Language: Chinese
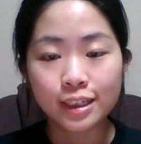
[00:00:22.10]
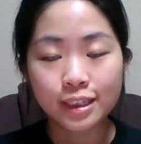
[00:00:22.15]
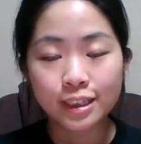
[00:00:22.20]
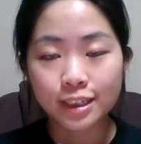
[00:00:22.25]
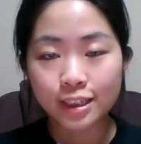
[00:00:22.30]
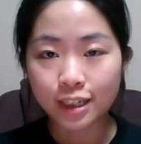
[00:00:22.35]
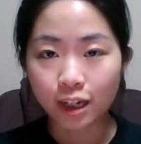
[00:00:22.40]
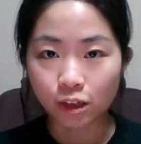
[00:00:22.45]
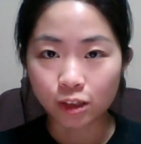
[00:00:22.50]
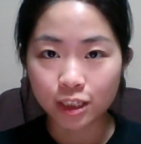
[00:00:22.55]

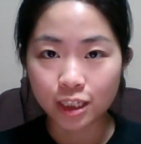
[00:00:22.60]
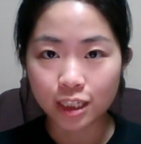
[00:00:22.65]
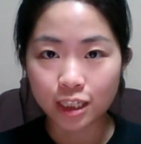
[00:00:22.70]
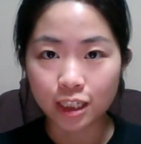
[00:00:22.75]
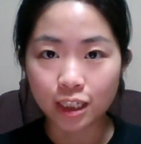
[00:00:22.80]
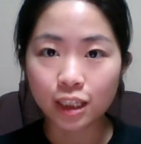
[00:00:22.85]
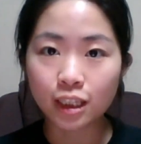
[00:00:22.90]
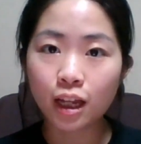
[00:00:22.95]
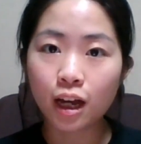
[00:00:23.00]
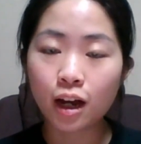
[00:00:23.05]
小
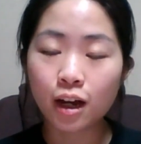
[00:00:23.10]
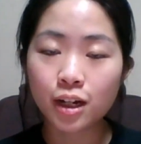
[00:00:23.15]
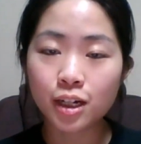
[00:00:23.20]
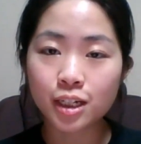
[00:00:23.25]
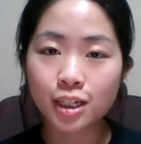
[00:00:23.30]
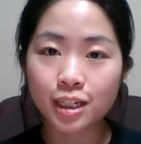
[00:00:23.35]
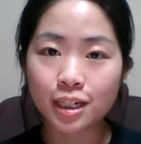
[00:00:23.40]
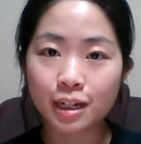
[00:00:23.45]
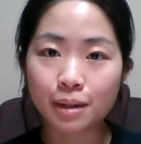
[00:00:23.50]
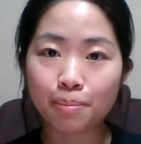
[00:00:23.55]
齐呢
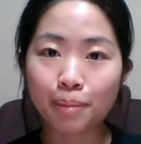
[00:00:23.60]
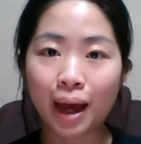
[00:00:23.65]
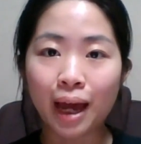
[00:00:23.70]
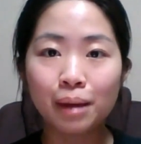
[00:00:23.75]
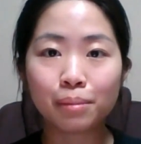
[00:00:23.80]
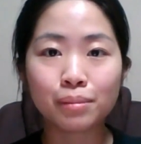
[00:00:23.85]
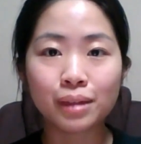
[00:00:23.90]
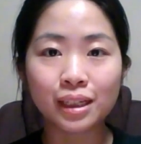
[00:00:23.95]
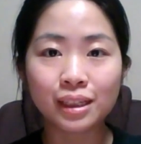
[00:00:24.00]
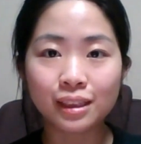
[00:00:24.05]
是排
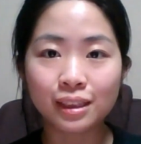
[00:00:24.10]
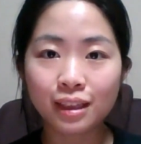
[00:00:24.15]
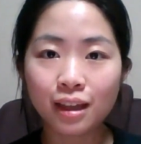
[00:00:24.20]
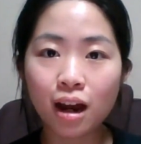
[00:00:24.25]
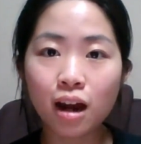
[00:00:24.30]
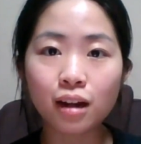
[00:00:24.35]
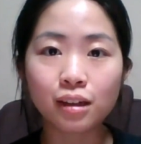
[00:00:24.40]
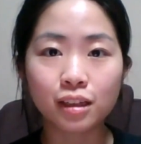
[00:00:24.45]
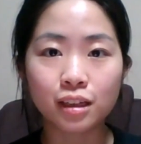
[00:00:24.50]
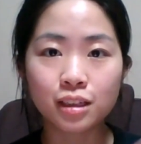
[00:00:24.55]
名第
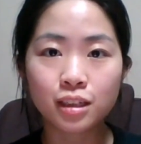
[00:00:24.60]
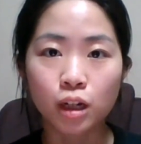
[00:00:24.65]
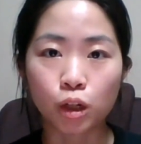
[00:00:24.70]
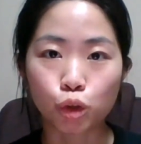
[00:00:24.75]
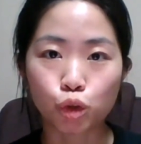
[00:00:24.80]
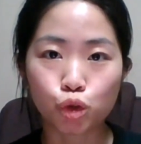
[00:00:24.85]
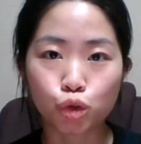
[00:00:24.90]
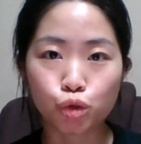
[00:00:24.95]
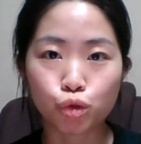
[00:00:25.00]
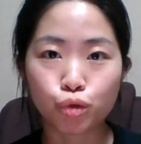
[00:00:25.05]
二的小
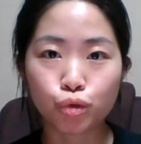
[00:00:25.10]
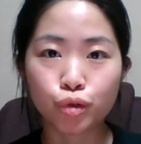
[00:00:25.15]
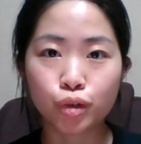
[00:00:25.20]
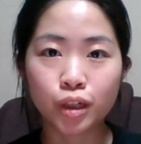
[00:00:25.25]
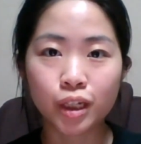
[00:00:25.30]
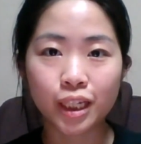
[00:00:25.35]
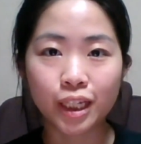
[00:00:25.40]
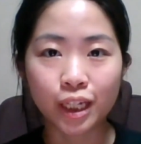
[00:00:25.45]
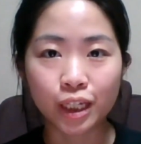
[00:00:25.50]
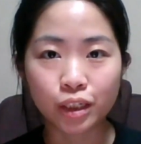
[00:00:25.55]
猪，
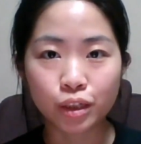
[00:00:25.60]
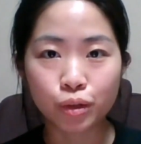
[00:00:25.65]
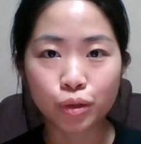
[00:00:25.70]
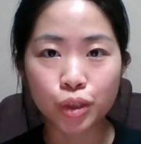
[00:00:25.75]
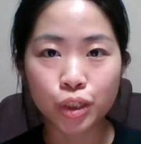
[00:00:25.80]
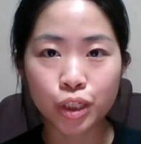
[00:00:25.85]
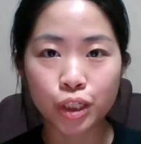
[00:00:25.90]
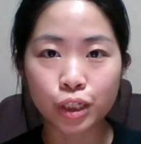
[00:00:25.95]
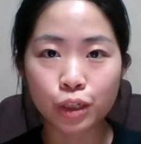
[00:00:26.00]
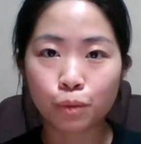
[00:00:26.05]
也就
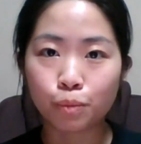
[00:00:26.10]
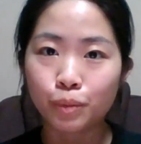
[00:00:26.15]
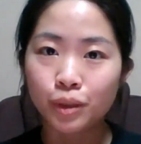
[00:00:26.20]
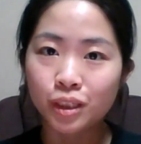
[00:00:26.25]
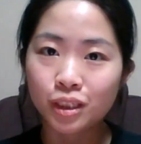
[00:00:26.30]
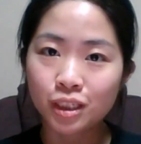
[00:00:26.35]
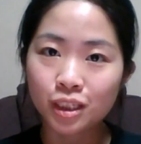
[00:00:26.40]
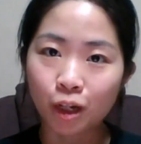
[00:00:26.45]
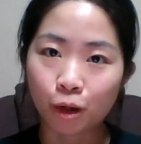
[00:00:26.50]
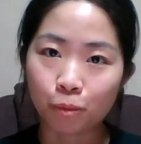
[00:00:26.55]
是比
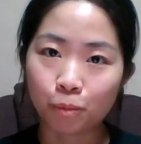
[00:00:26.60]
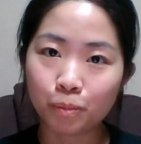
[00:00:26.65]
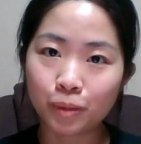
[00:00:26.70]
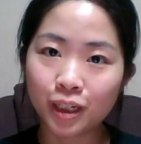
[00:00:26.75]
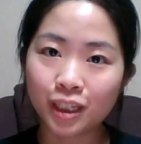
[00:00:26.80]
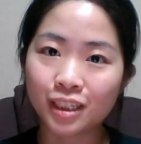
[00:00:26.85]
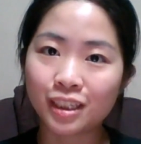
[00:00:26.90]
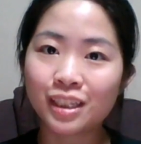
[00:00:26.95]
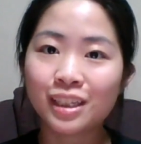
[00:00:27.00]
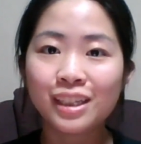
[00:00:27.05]
小
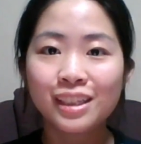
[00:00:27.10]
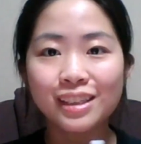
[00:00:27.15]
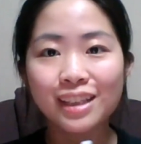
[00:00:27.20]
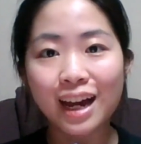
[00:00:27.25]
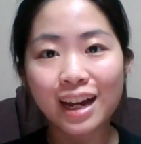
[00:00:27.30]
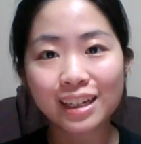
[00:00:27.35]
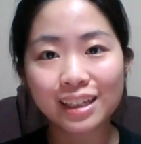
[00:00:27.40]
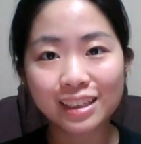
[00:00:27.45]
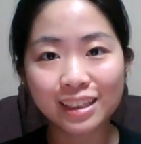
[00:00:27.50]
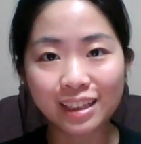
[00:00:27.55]
笨
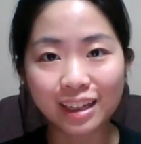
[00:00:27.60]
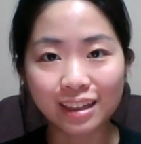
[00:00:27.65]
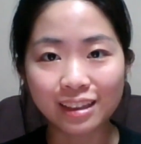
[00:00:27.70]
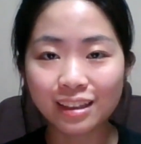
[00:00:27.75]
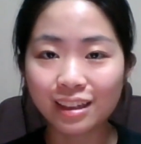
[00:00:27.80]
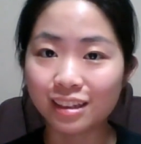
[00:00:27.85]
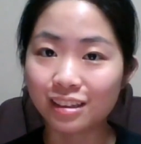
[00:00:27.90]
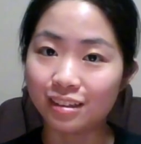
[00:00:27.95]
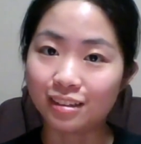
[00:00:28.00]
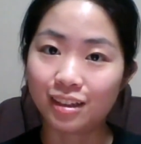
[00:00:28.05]
大一点
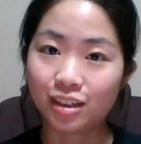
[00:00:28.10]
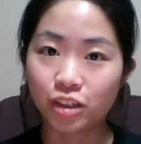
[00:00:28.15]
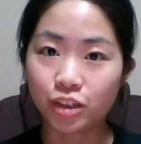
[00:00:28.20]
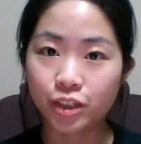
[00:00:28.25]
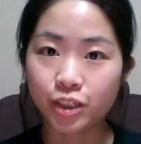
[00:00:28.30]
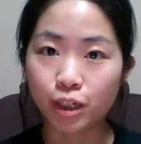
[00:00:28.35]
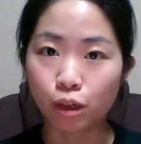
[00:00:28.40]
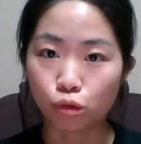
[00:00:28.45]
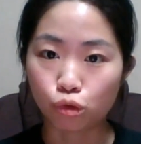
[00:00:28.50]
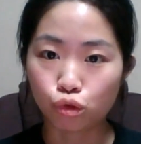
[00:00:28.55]
点的那只
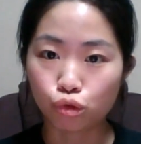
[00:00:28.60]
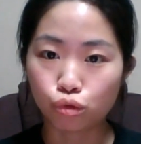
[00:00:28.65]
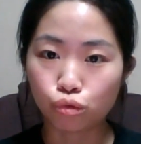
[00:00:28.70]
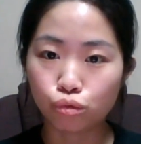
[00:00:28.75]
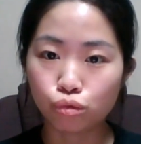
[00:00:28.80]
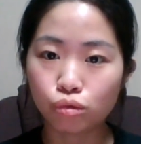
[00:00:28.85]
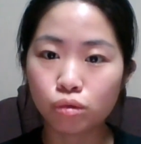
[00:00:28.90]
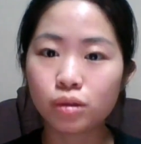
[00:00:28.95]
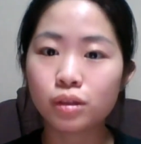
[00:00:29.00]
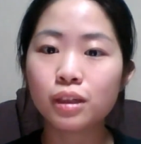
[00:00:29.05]
小
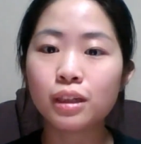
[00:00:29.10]
猪。